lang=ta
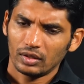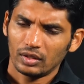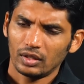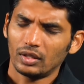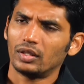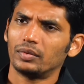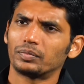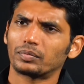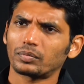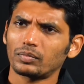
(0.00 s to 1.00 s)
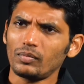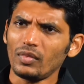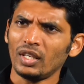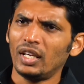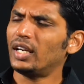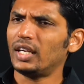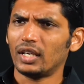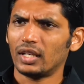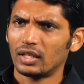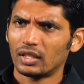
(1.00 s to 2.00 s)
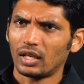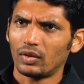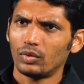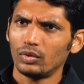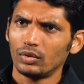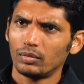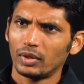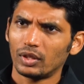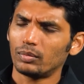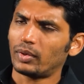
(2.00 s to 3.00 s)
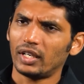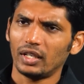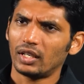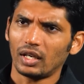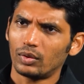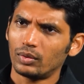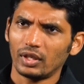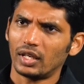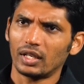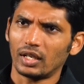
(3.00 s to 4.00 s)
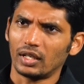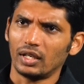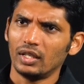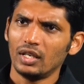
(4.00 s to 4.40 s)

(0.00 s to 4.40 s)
இது எண்ணெய் கிடங்குக்காகவும் மற்றும் மைனிங்க்காகவும் எடுக்கிறாங்க